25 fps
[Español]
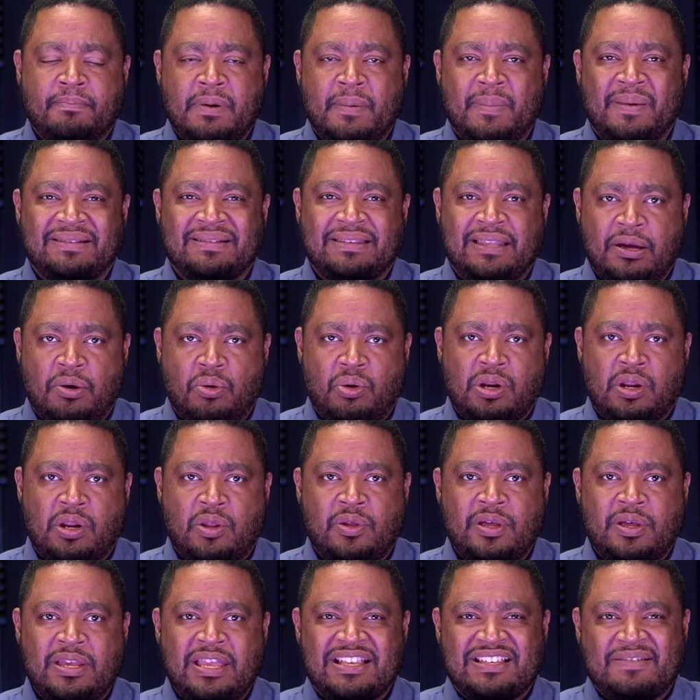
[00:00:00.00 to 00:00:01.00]
mantengo a
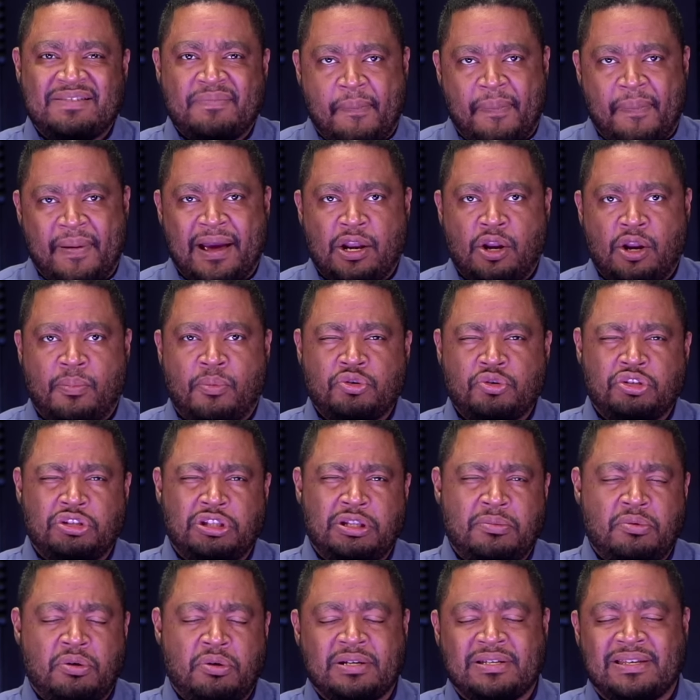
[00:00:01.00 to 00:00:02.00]
lo de ella, se me pega lo
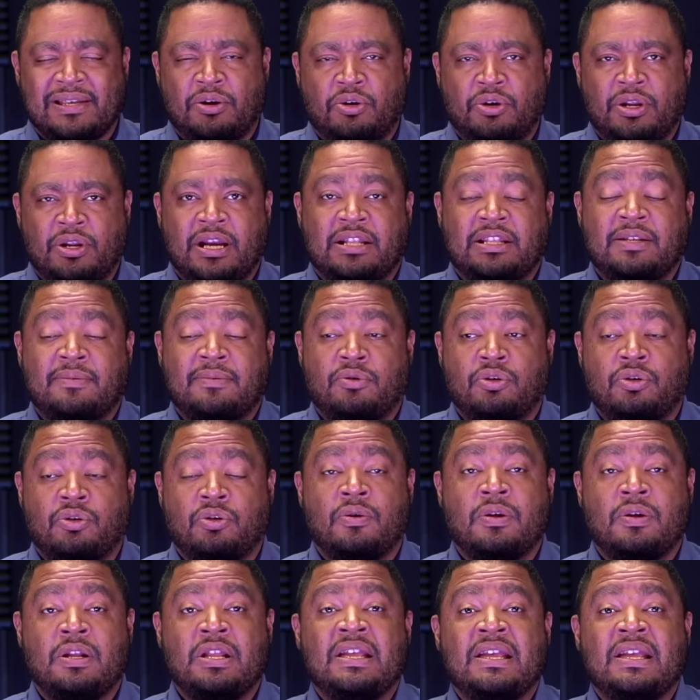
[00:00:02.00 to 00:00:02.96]
positivo y que sea lo negativo, no.